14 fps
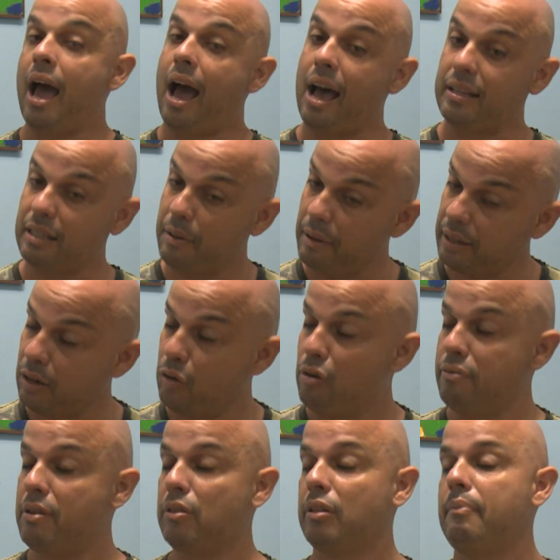Así va a estar
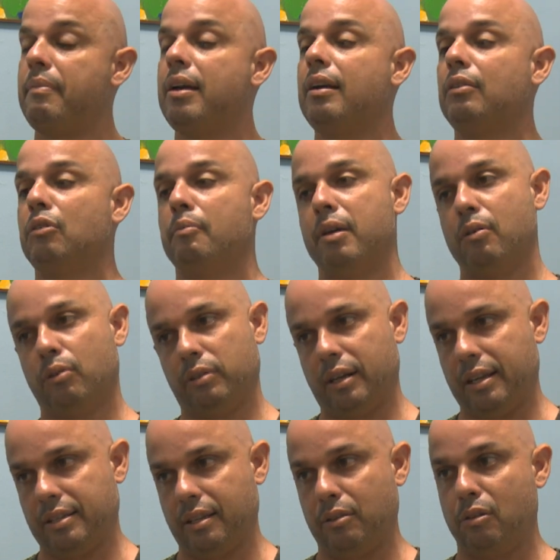ocurriendo también el domingo
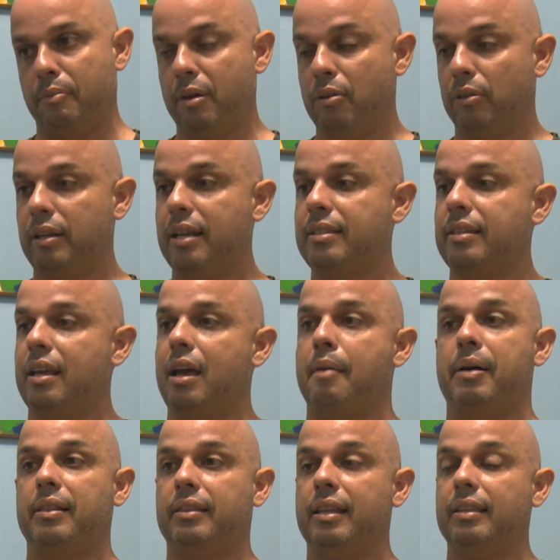13. El domingo 13 a
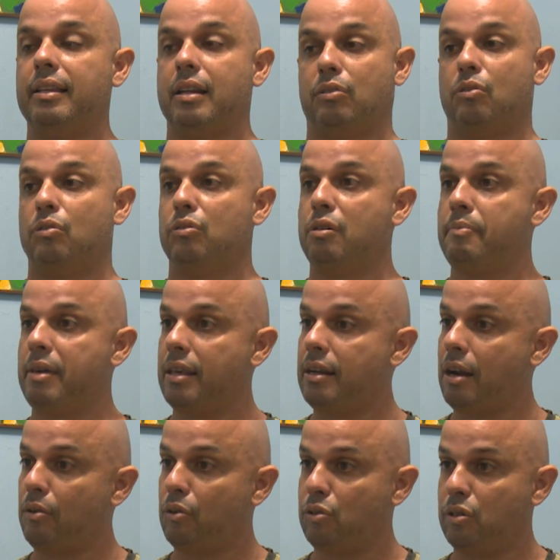partir de las 11 y media de
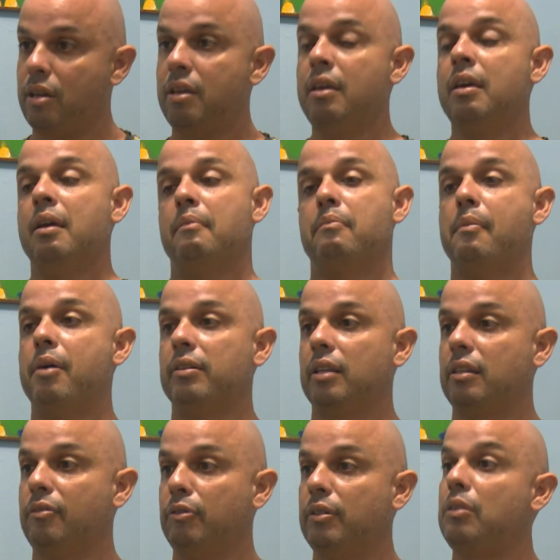la noche vamos a estar
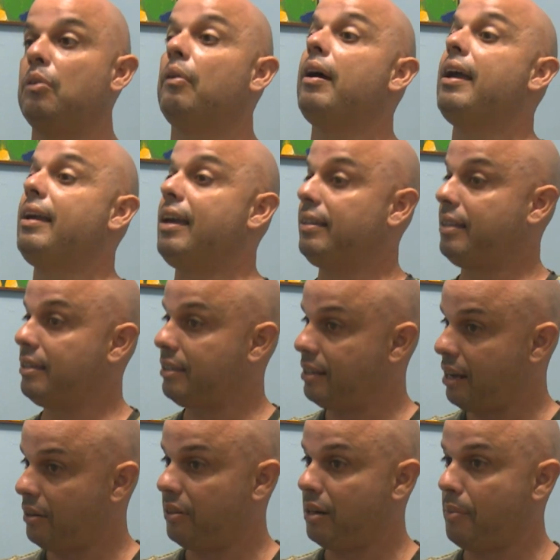disfrutando en este
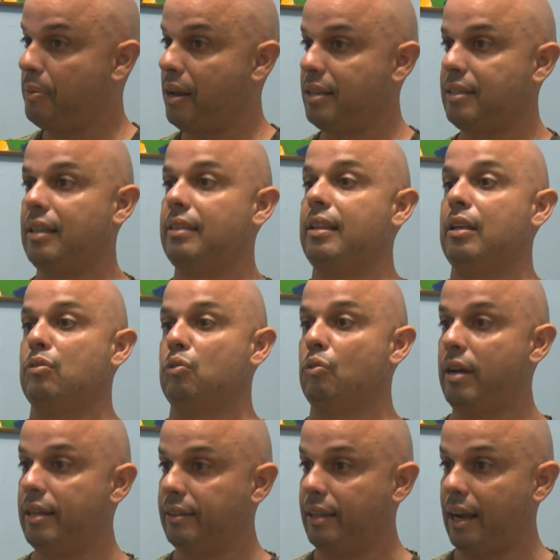escenario de la plaza de Son
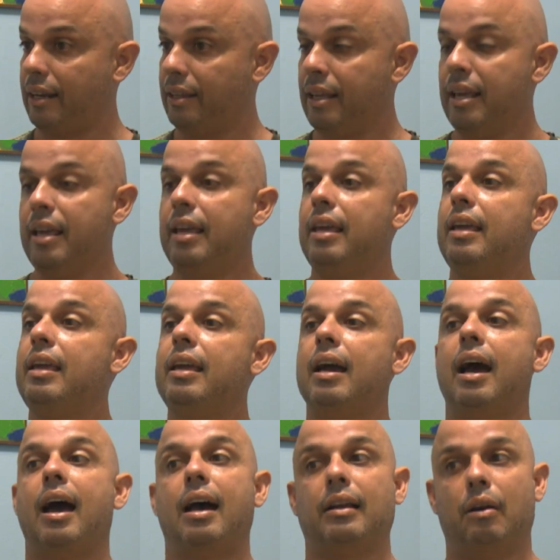Star y
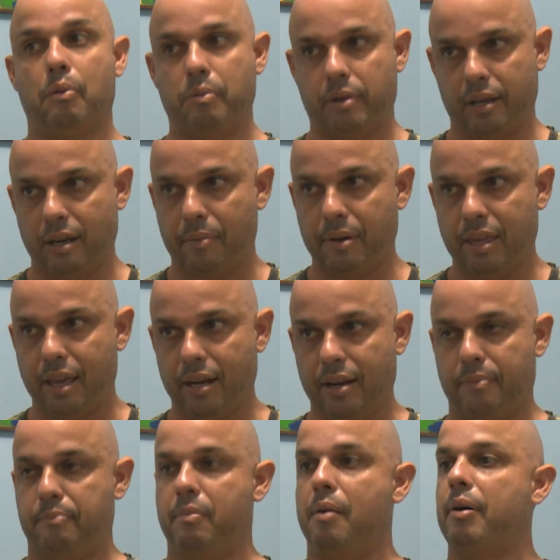a la 1 de la mañana
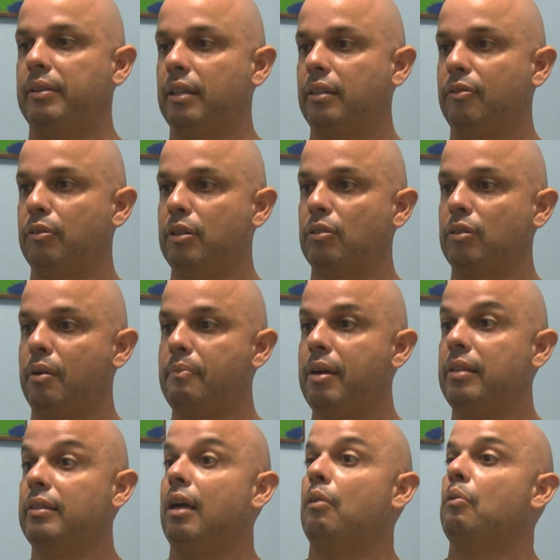vamos a estar disfrutando
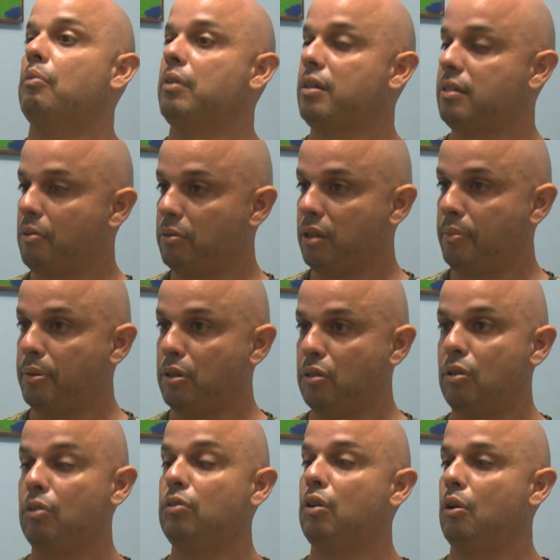también de una segunda
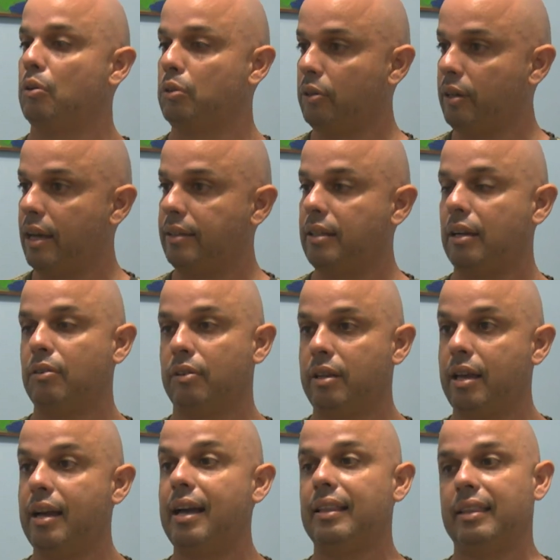posición de otra orquesta que nos
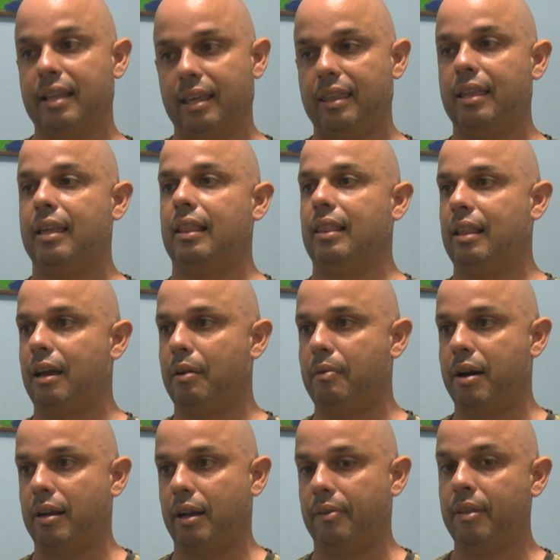llega desde La
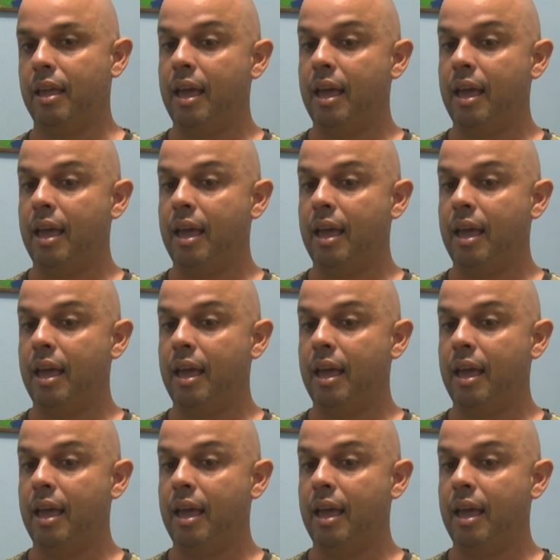Habana.